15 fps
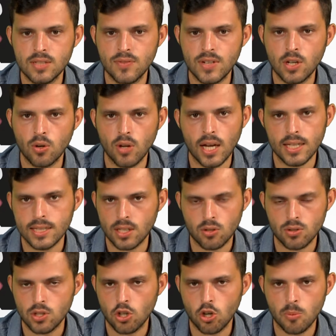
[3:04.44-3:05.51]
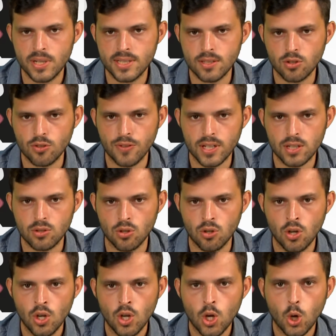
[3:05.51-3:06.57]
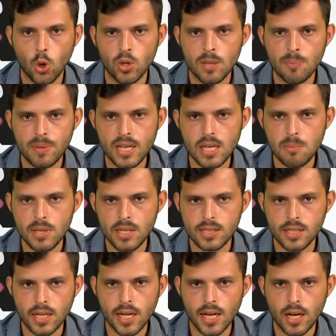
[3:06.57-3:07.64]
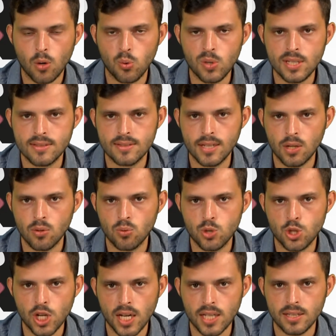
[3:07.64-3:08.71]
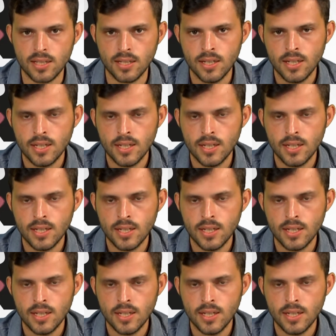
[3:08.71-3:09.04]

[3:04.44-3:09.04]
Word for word: svincolati, così come è stato fatto con i primi tre acquisti annunciati